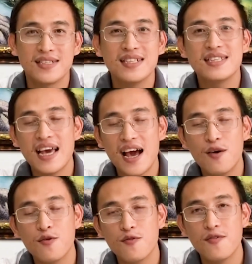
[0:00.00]
Xin chào
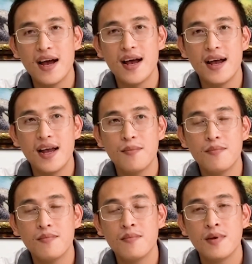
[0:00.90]
và
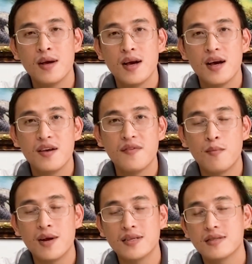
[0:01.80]
em hy vọng
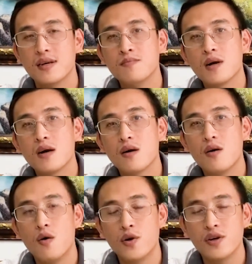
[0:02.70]
là sớm có cơ
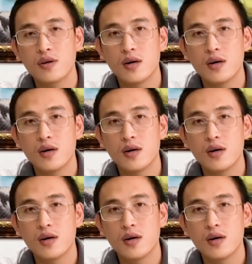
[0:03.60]
hội được